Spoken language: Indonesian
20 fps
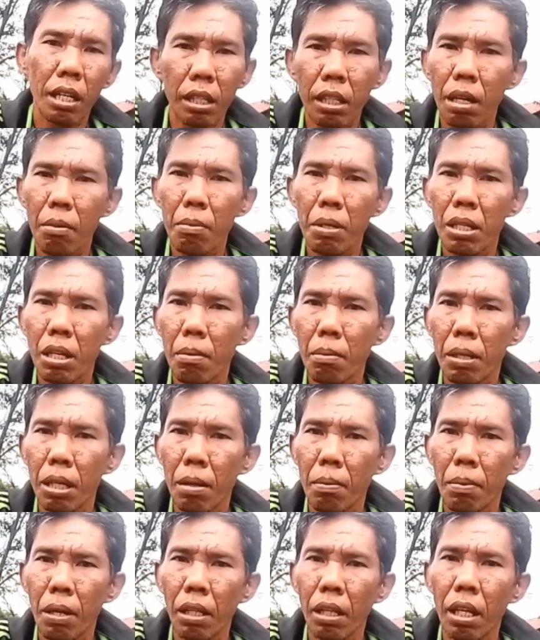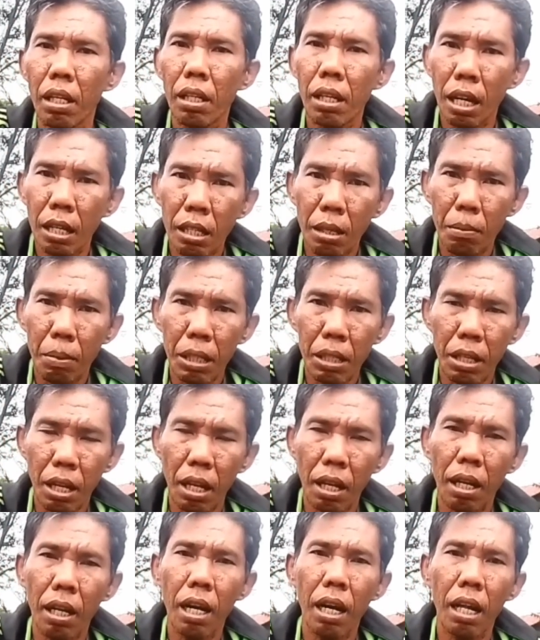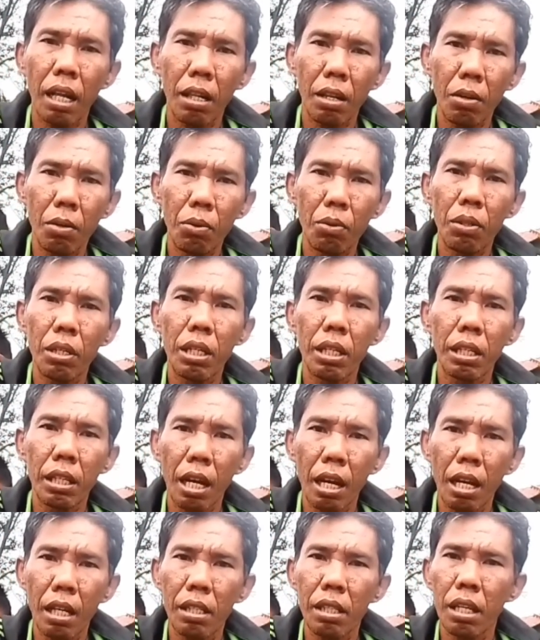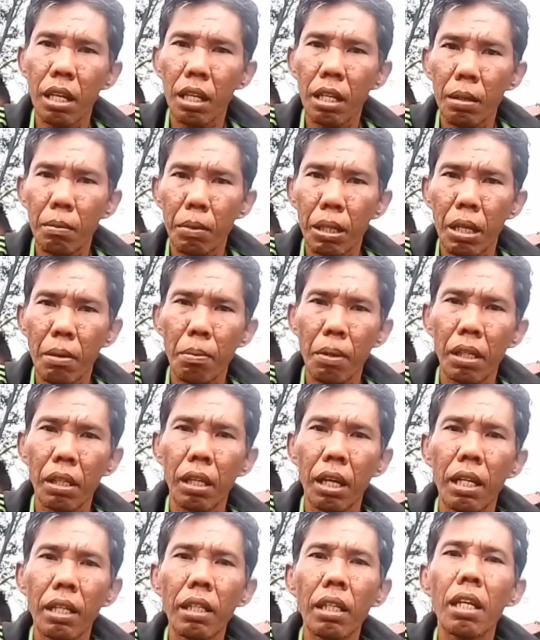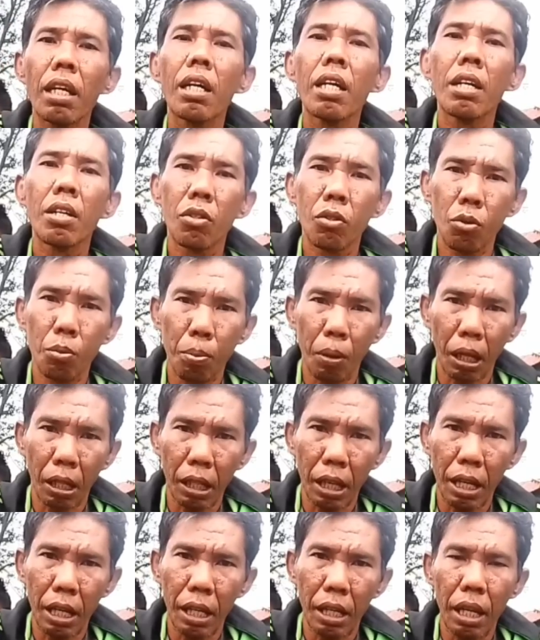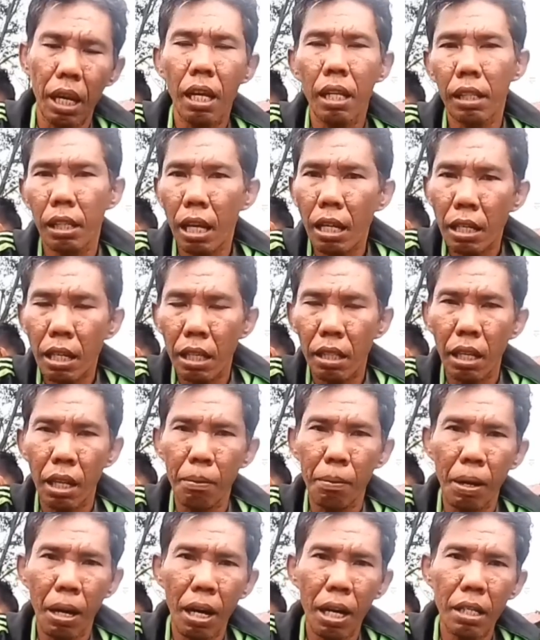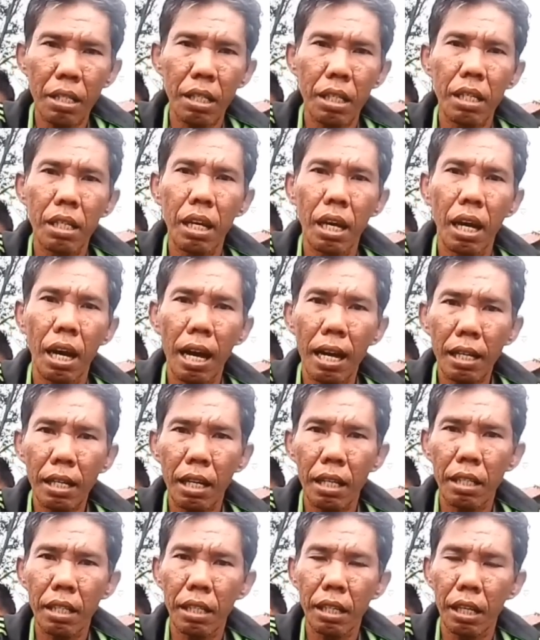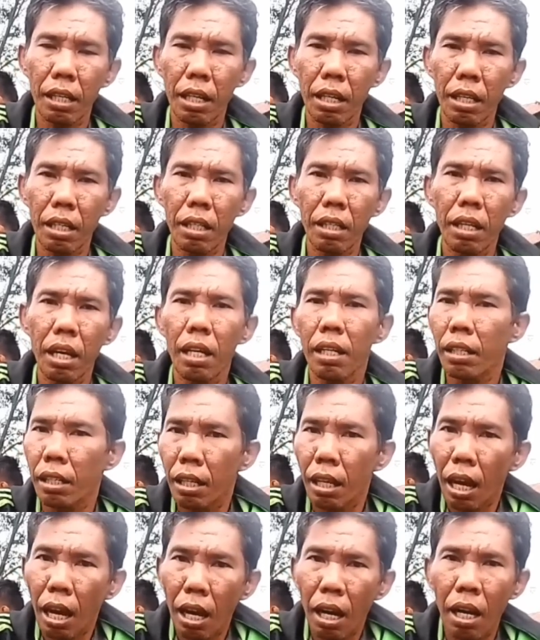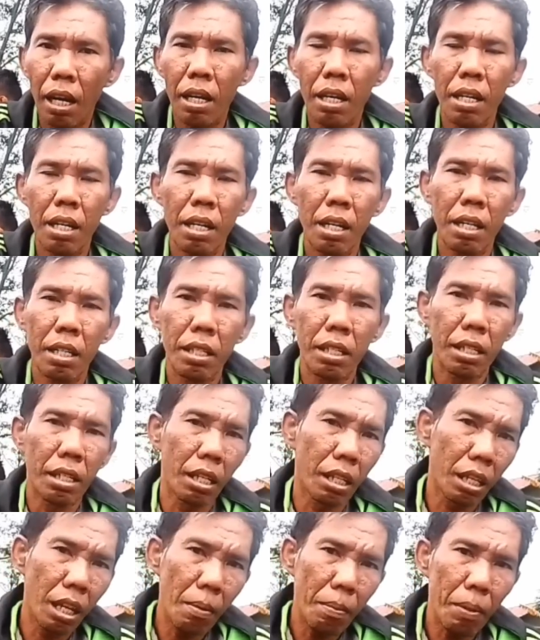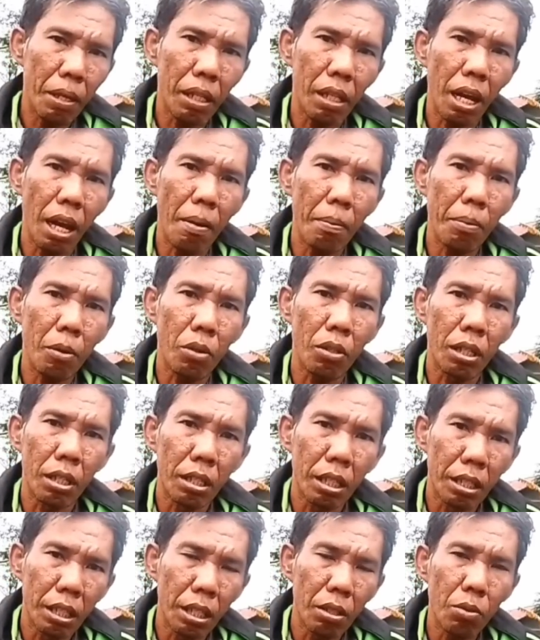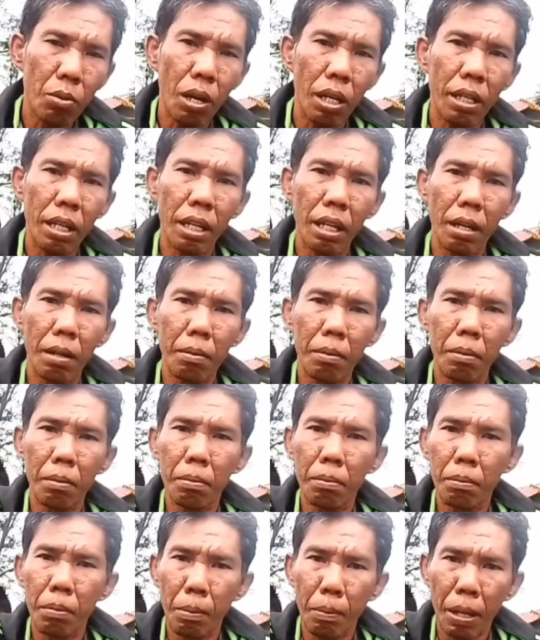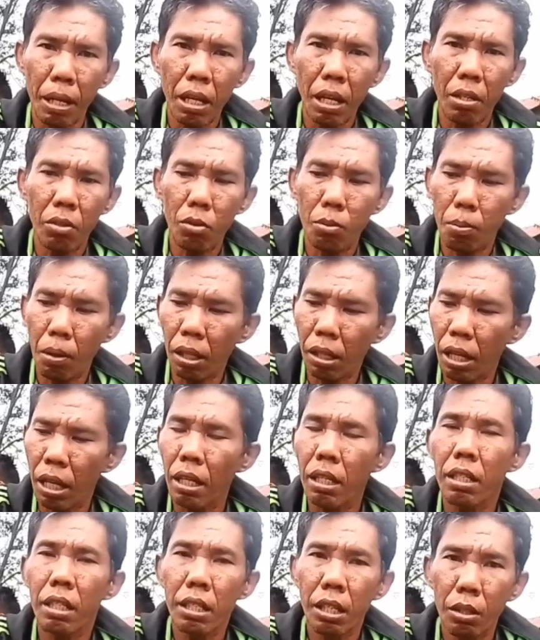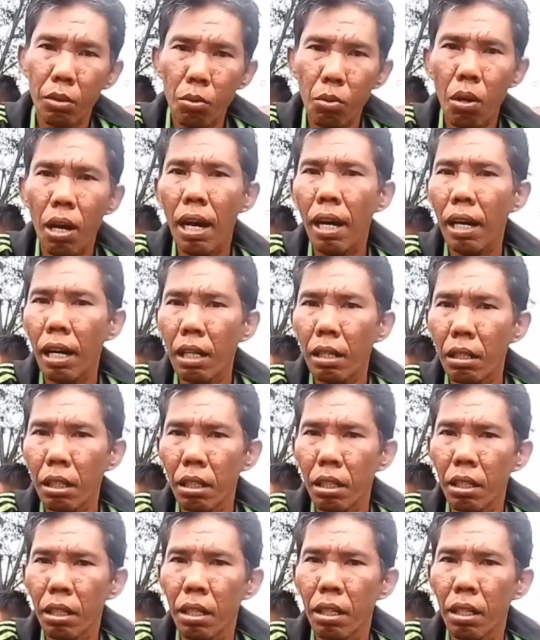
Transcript: kita bisa mendapatkan gaji besar kalau kita sering mendapatkan super tank ya tanda terima kasih yang ada di channel kita yang di setiap kita upload di situ ada yang memberikan super tank di situ akan